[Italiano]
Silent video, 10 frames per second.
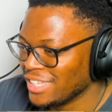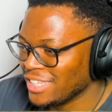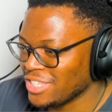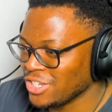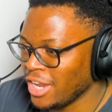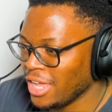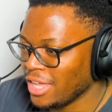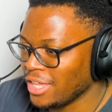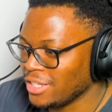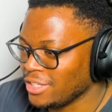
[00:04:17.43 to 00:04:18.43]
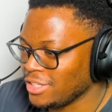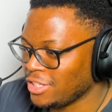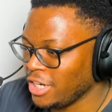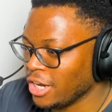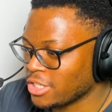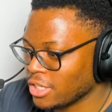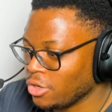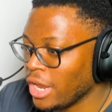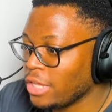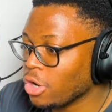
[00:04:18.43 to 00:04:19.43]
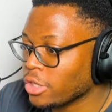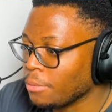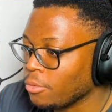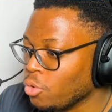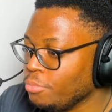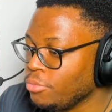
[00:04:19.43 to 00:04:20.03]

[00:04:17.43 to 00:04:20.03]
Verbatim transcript: Attenzione. Genox, non hai totem. Oh